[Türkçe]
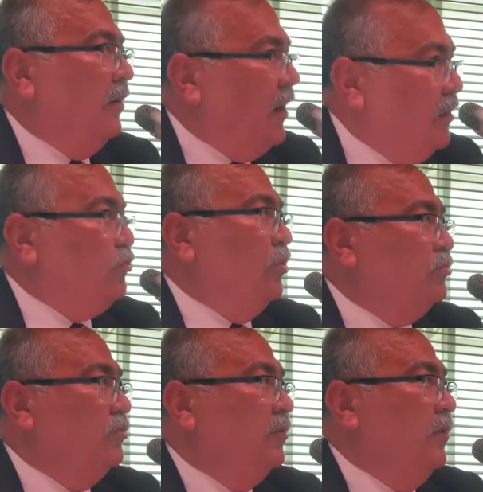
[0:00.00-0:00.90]
Hayırlısı
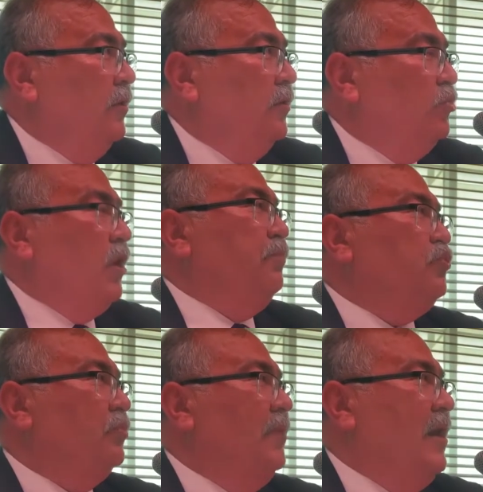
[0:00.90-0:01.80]
olsun.
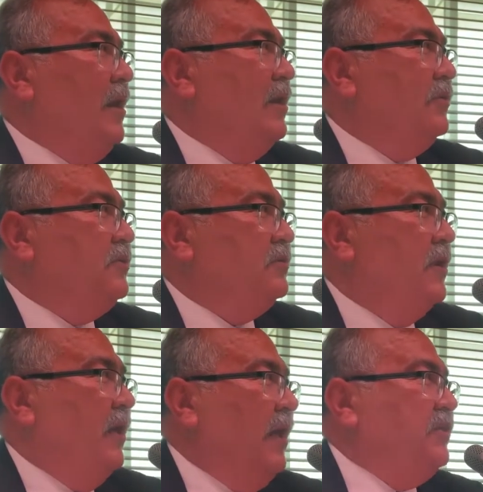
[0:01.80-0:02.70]
4,5 milyar lira siz
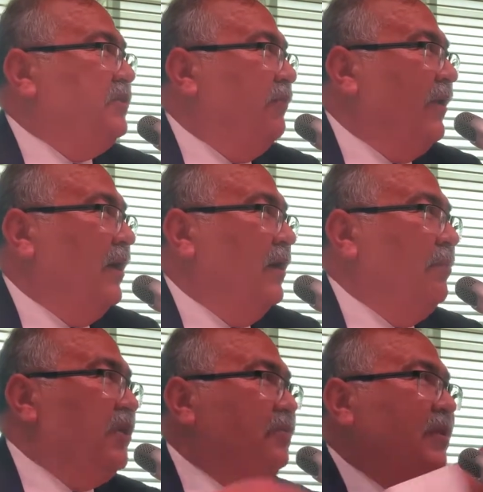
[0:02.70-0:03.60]
esnafa
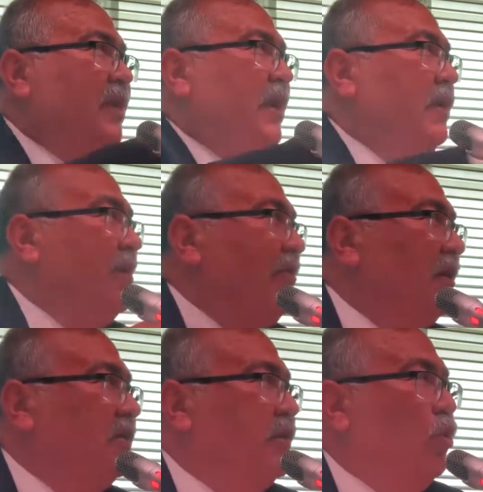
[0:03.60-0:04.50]
5 bin lira hibe
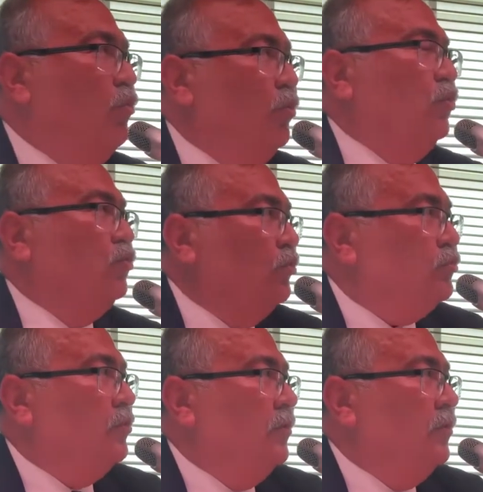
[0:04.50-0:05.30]
verdik diye övünüyorsunuz.